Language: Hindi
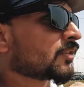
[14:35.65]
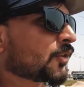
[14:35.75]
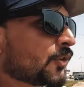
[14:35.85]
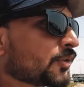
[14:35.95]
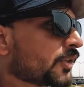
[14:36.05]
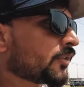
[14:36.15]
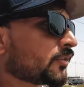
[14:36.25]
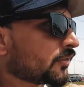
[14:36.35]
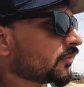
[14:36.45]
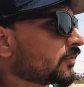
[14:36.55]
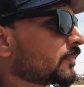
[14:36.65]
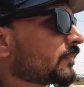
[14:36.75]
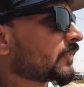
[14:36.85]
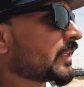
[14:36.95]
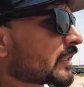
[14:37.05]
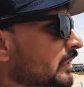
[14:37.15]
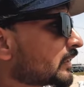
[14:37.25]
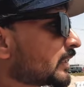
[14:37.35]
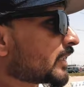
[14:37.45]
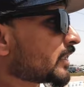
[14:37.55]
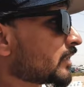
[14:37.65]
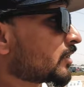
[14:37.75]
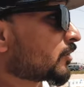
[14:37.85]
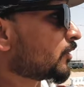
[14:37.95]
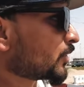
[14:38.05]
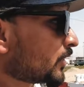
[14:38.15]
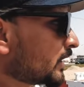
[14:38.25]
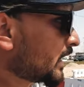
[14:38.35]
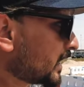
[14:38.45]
सॉल्यूशन देख सकते हैं सॉल्यूशन ये